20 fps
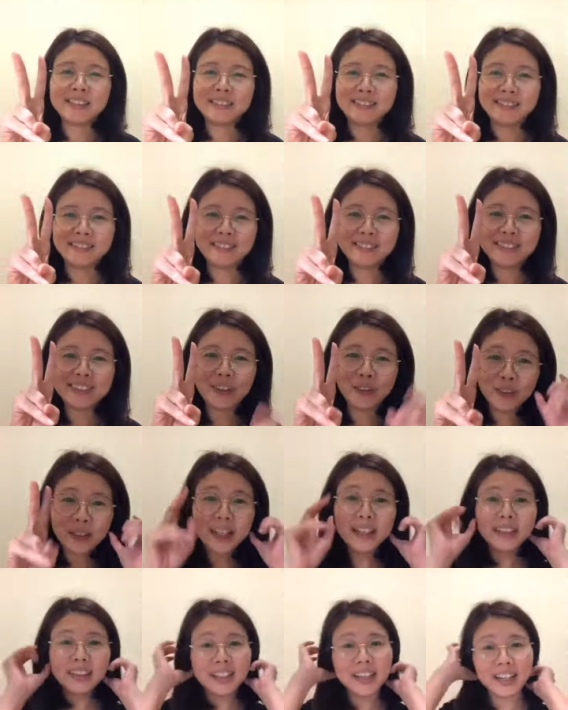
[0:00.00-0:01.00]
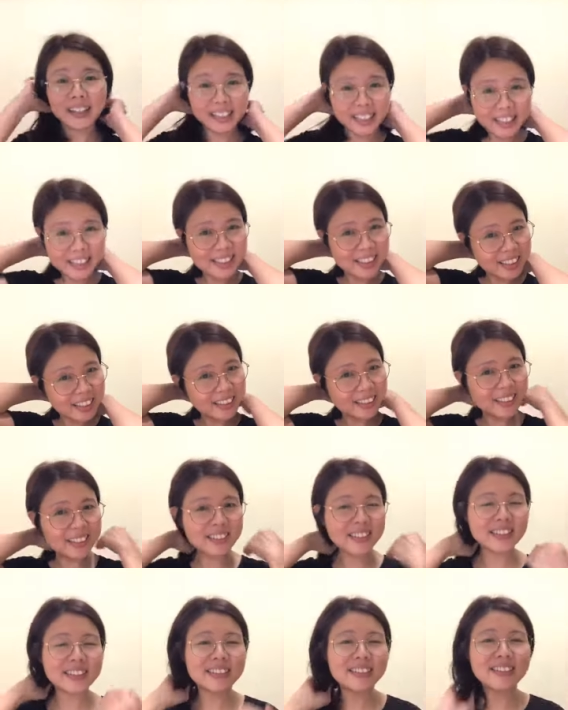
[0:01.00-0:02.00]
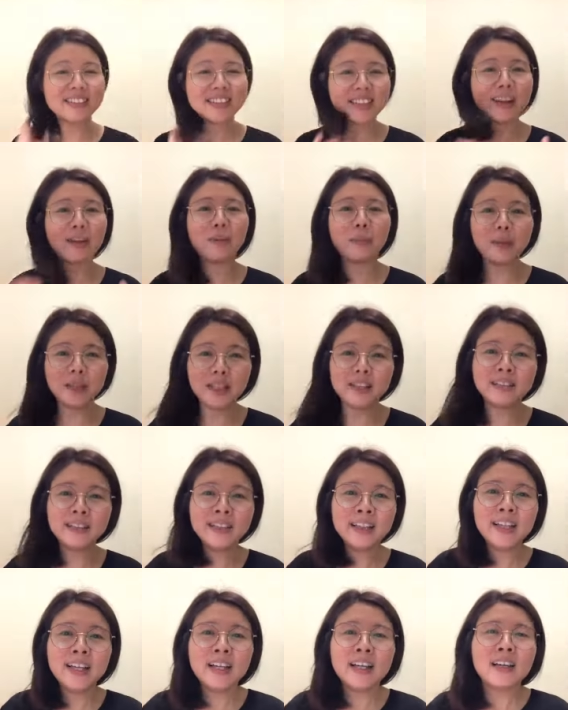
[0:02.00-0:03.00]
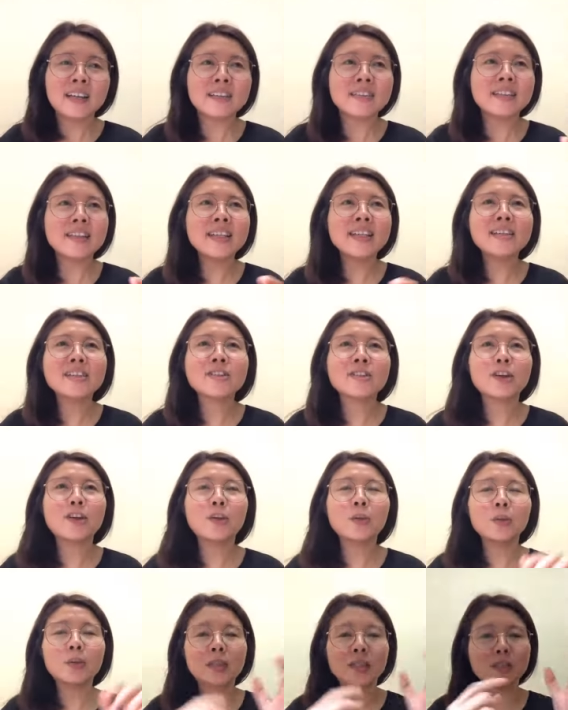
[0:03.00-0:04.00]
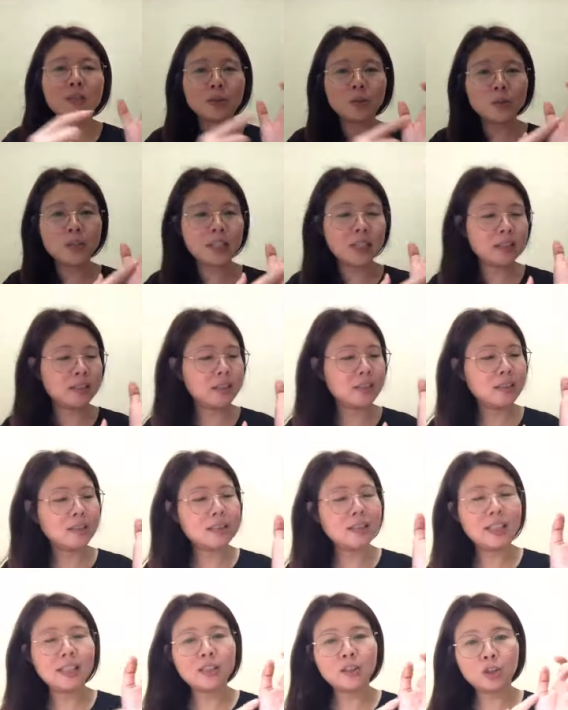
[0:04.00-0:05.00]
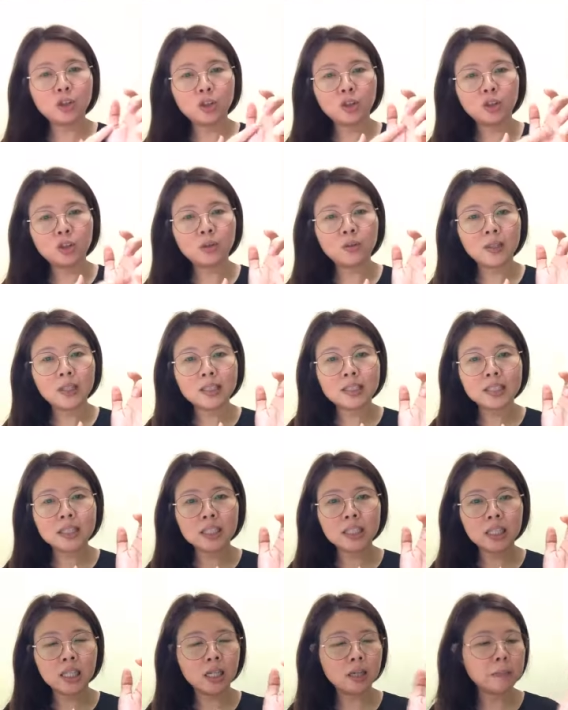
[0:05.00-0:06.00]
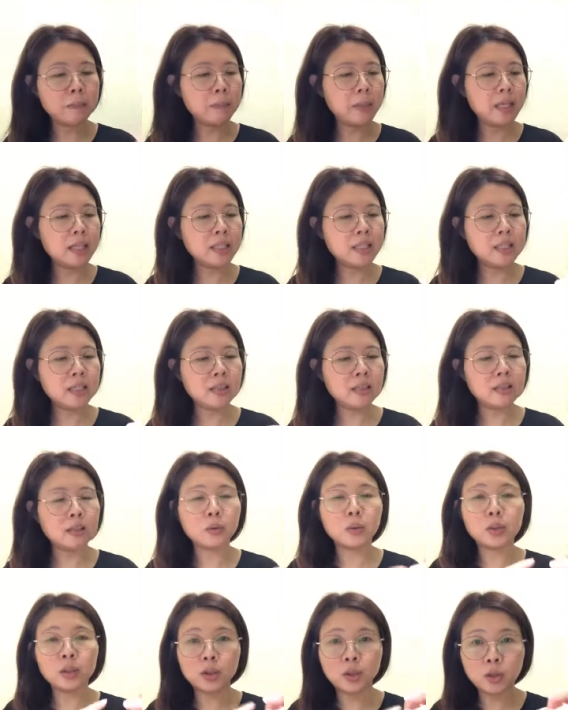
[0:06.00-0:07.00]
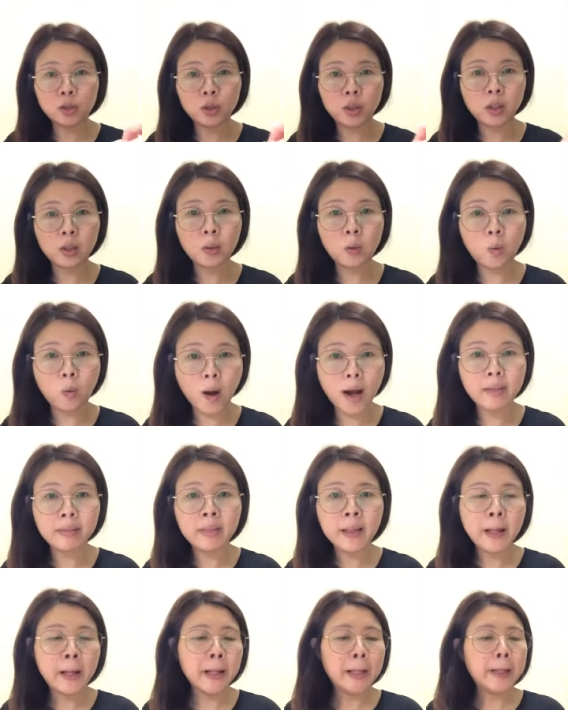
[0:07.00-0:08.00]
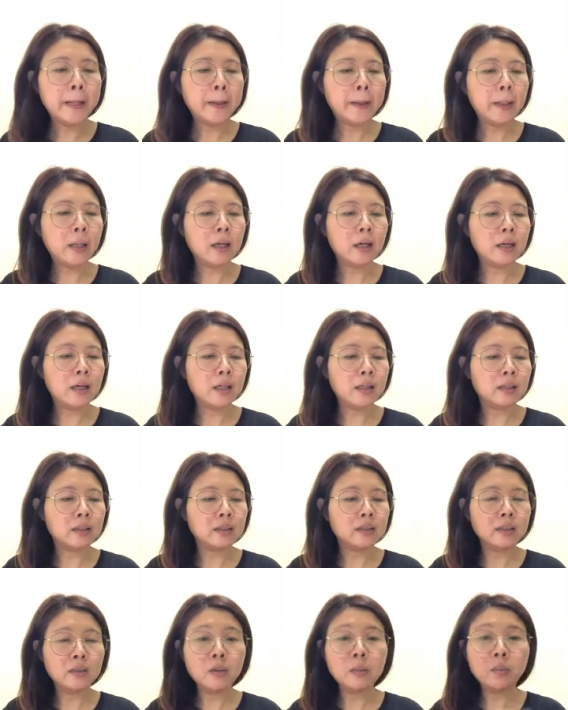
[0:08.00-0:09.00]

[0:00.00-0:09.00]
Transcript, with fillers: 前，OK，两年前的照片。那时候我的手掌其实这个区块是很明显的，我的血管，呃，